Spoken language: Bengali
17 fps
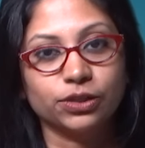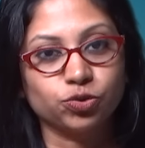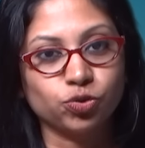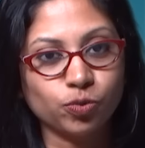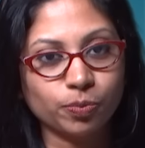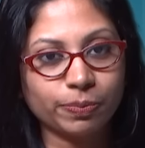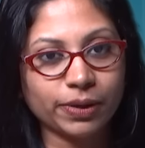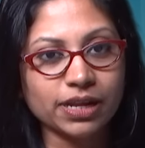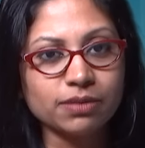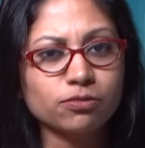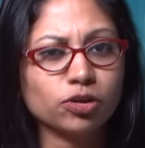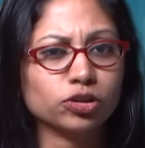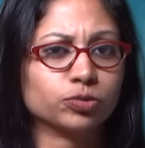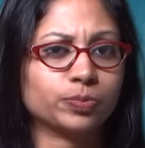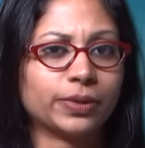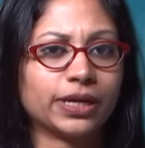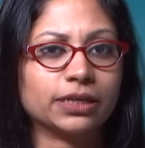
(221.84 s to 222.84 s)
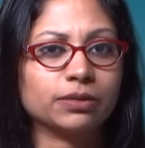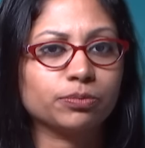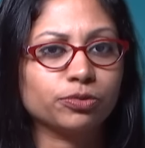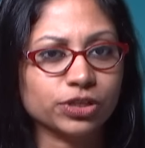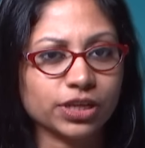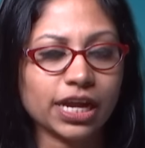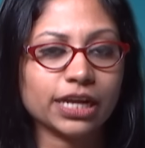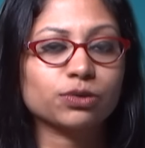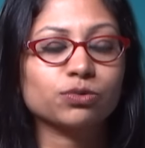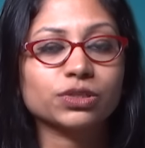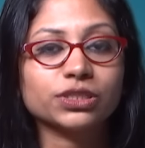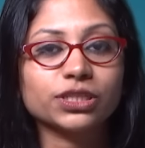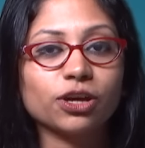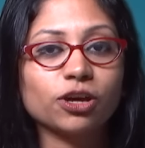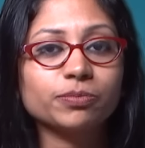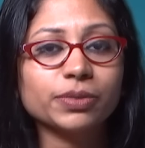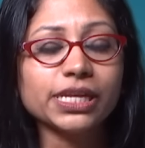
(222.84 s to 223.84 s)
ধূমপান মদপান পরিহার করতে
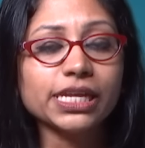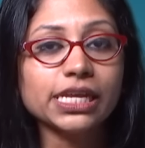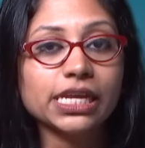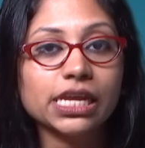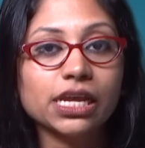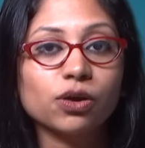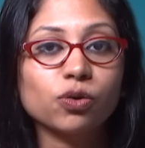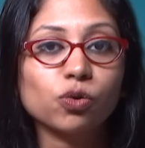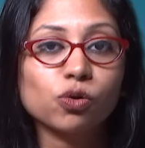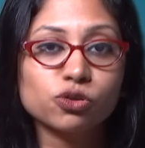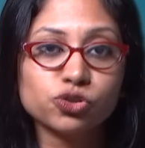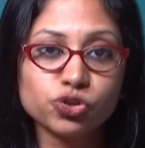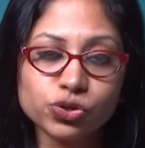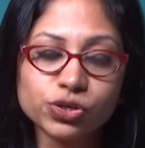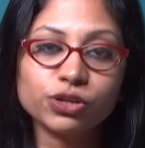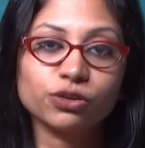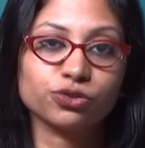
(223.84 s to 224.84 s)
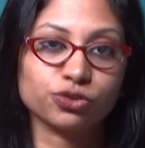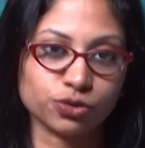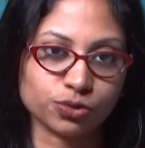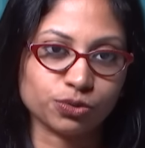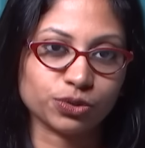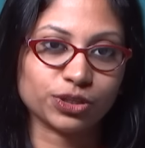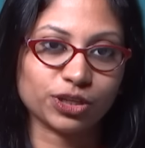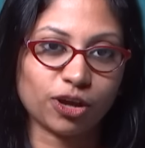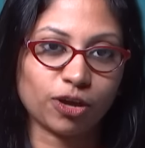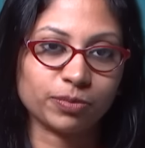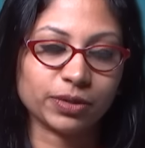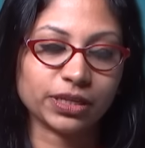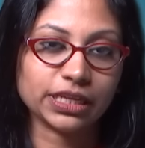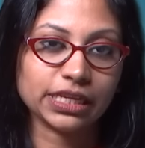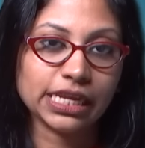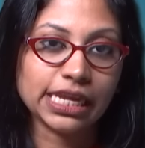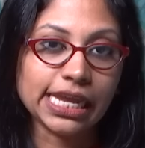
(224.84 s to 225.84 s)
হবে ওজন নিয়ন্ত্রণ করতে হবে
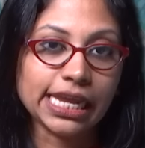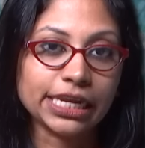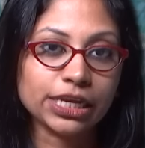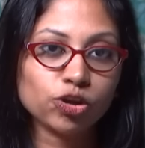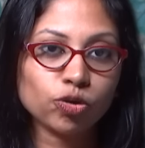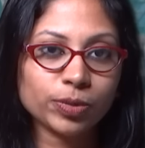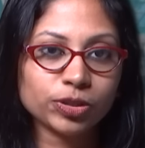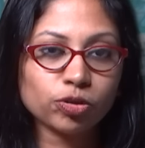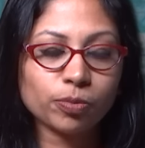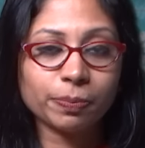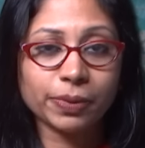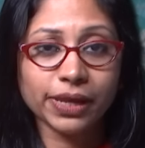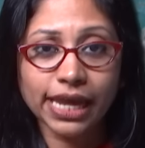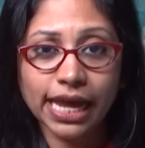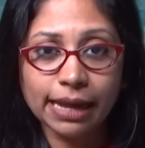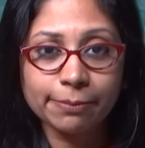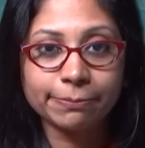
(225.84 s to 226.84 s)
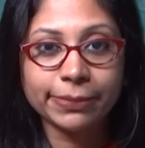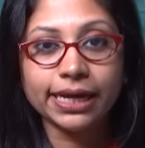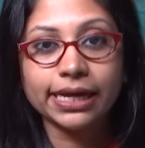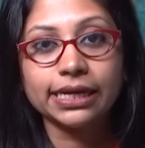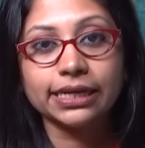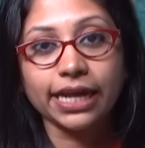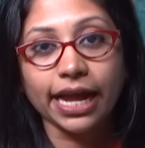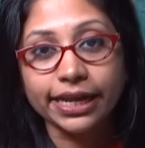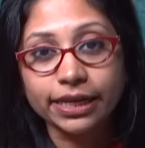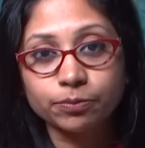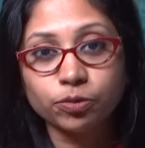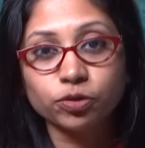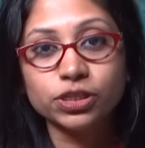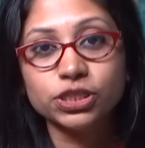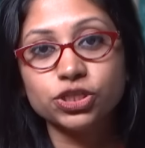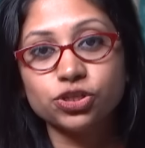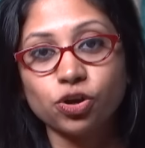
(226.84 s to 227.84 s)
নিয়মিত ব্যায়াম বা কায়িক
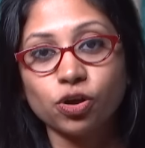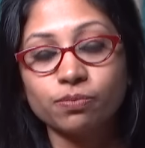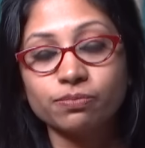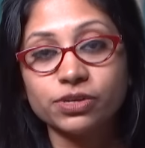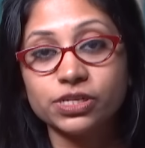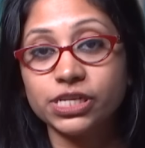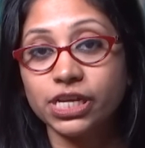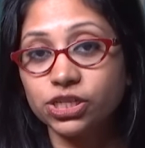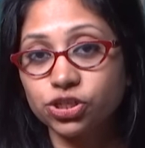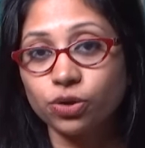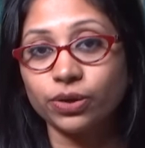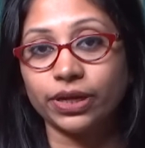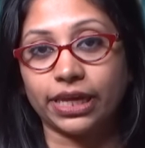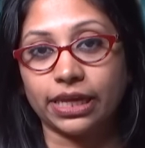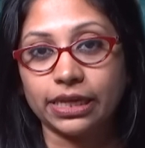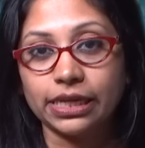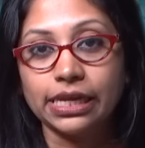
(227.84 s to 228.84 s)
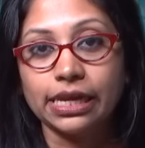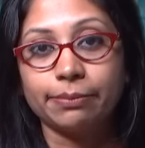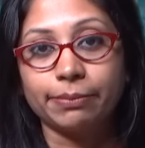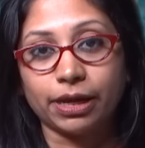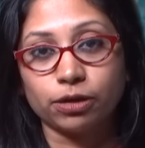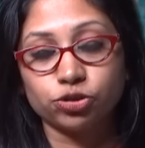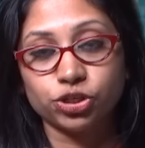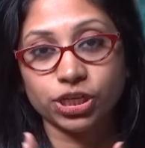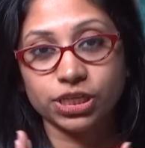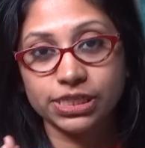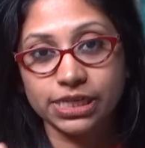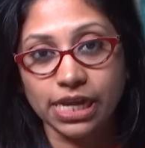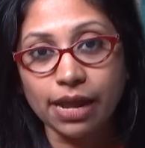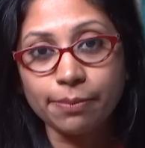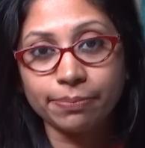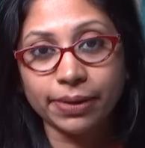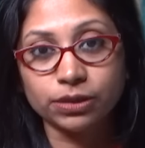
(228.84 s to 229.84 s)
পরিশ্রম সেই সঙ্গে মানসিক
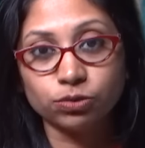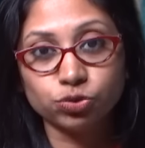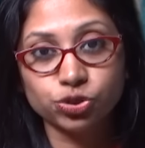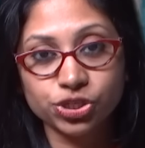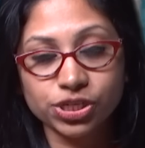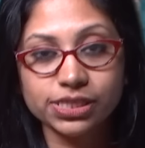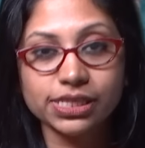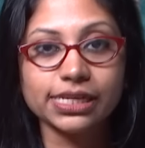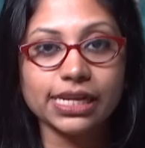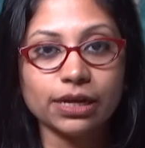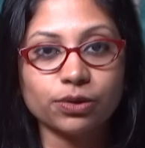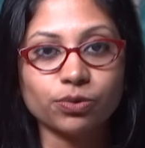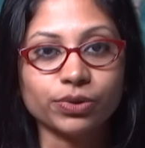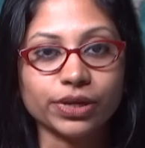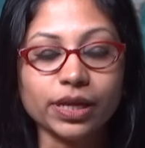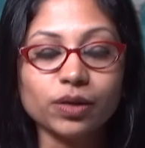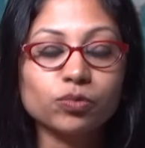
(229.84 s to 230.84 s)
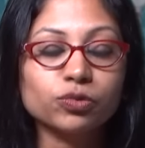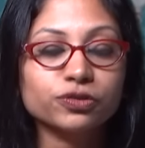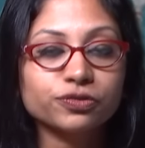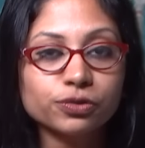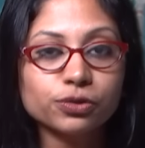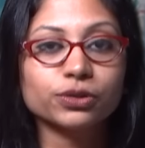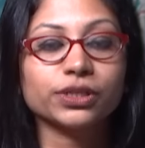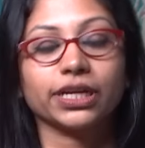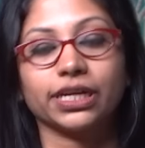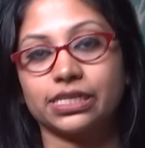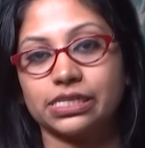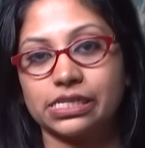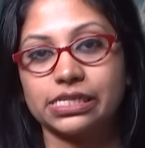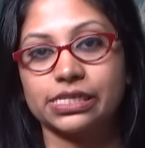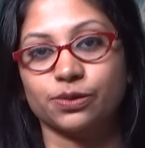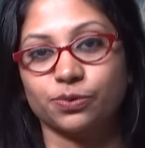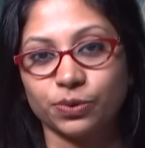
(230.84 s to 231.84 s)
চাপ বা দুশ্চিন্তা না করে উৎফুল্ল থাকার
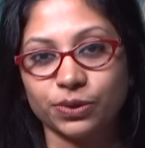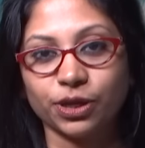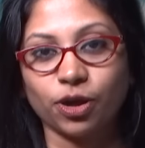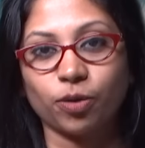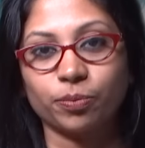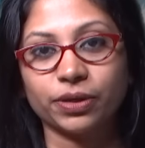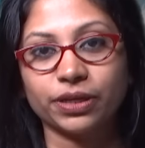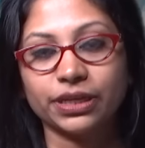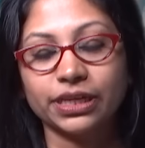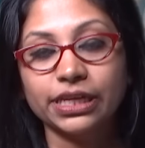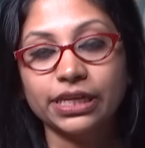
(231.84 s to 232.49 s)
চেষ্টা করতে হবে